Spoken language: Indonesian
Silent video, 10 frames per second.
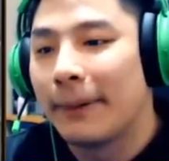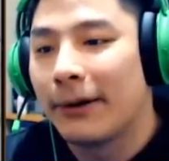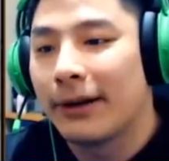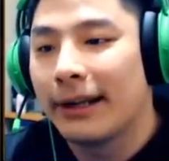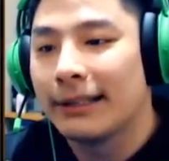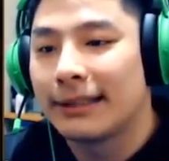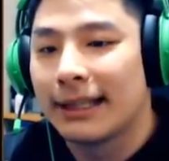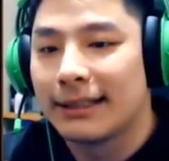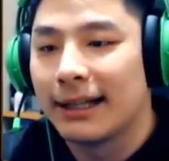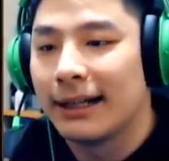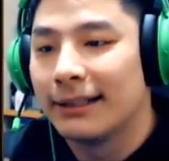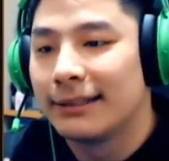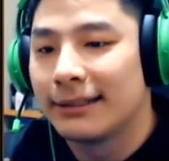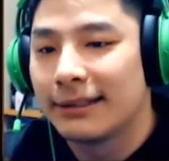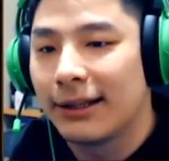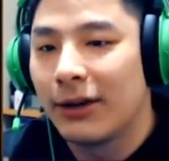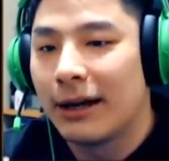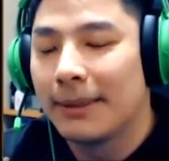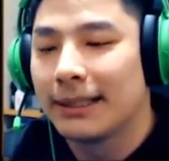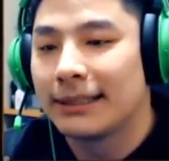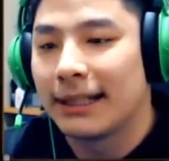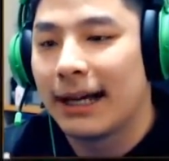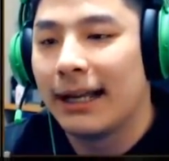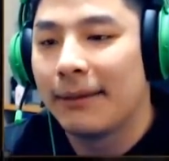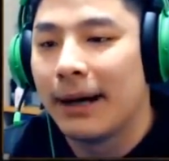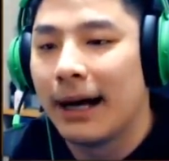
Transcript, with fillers: Prioritas guys. Kalau gak baca chat kalian